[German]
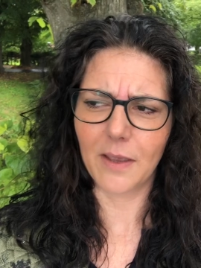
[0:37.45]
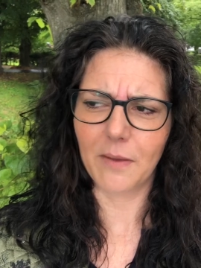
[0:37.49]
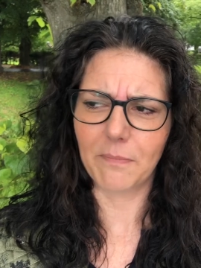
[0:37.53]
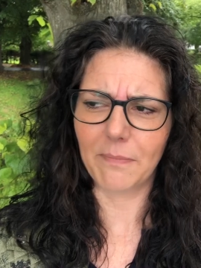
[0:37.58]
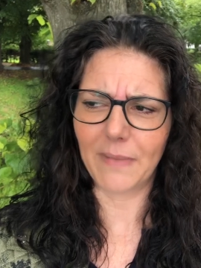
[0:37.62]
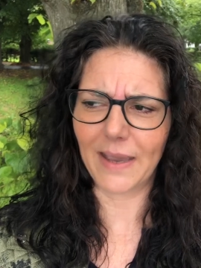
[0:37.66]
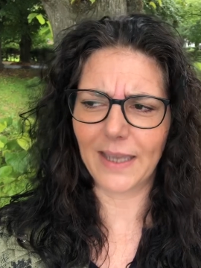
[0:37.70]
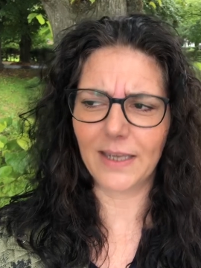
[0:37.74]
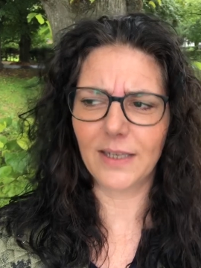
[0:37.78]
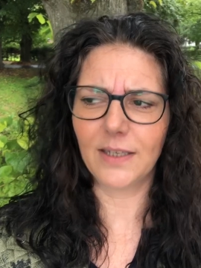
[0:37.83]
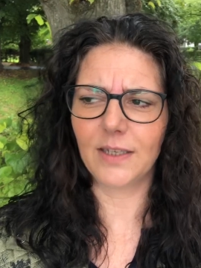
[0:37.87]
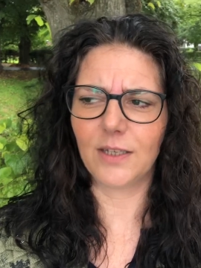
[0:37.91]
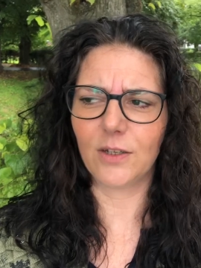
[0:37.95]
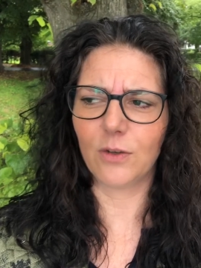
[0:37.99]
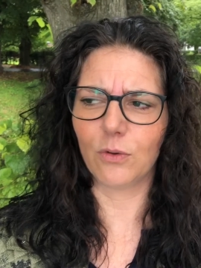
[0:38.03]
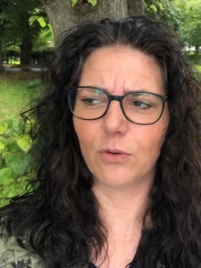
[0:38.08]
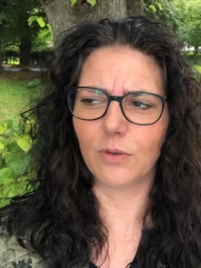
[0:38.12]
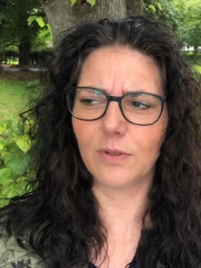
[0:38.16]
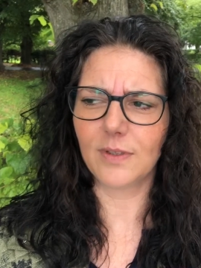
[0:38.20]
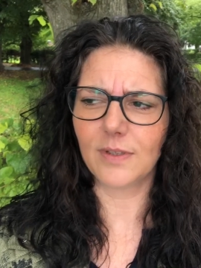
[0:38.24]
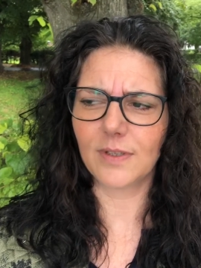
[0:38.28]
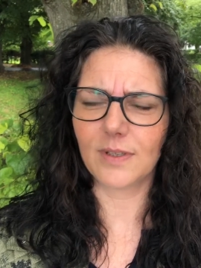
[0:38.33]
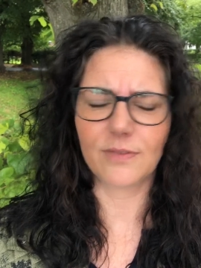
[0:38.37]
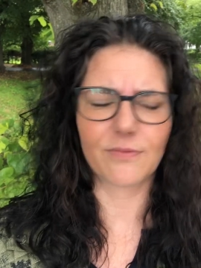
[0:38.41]
Meinen die
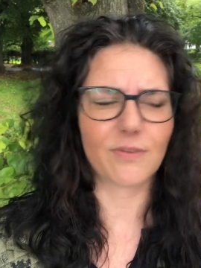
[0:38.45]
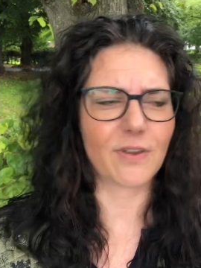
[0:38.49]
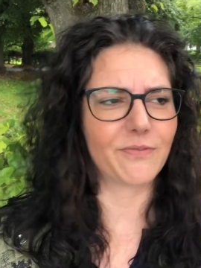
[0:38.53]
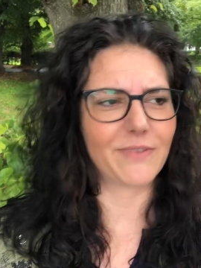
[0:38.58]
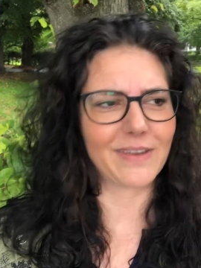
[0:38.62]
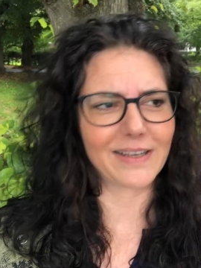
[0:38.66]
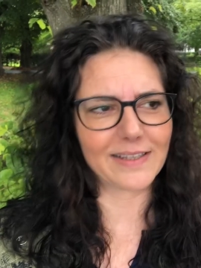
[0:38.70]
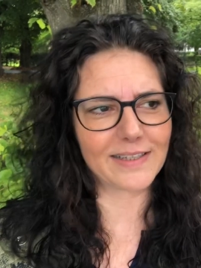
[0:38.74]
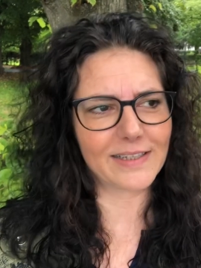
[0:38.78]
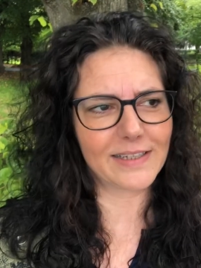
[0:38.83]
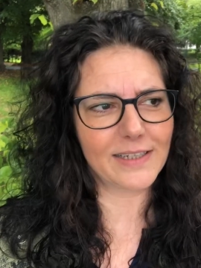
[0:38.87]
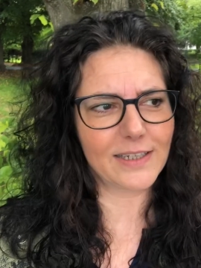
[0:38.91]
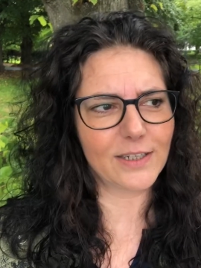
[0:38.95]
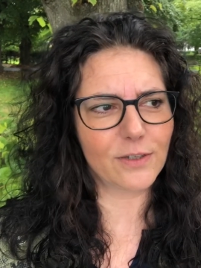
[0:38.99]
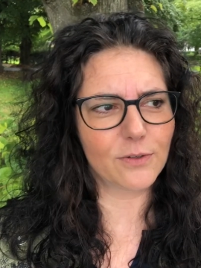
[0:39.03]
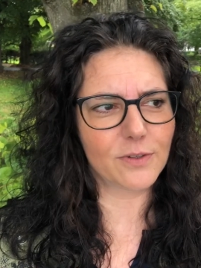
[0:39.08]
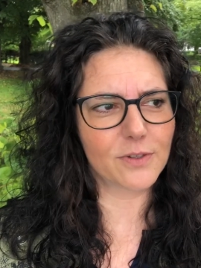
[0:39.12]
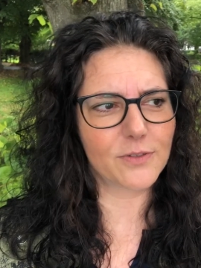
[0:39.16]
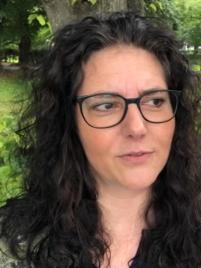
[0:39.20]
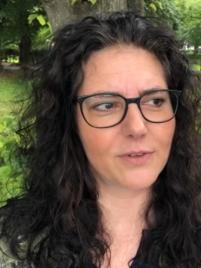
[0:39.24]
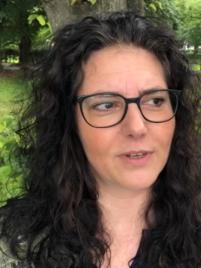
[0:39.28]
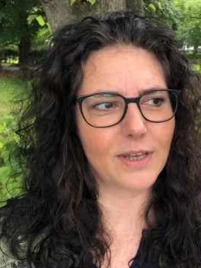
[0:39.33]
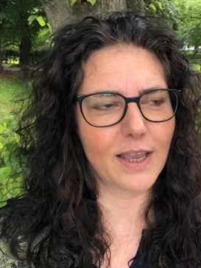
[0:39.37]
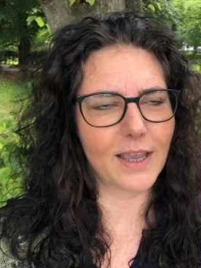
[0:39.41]
uns? Verwechseln die
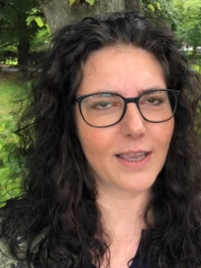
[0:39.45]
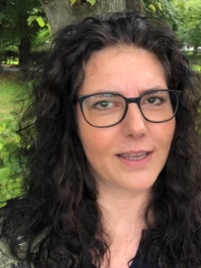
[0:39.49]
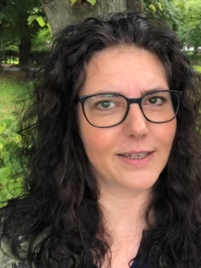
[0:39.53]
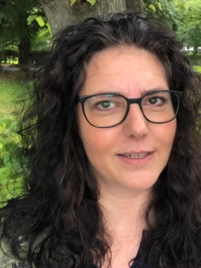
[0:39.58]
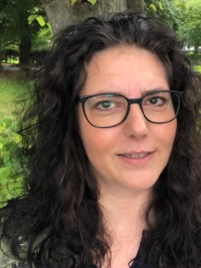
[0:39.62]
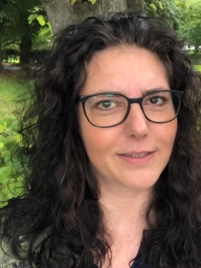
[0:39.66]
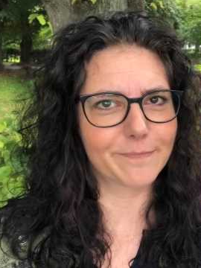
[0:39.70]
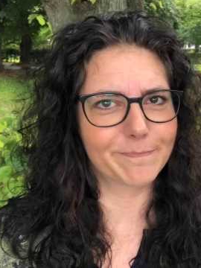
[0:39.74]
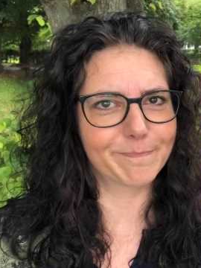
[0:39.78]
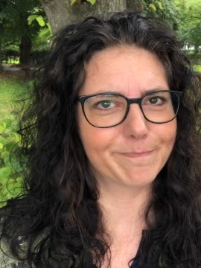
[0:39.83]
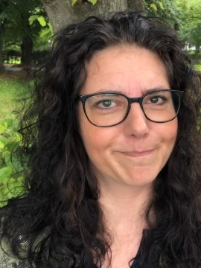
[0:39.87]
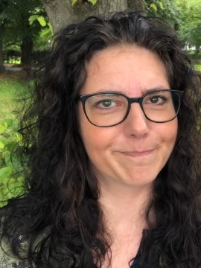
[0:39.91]
uns vielleicht?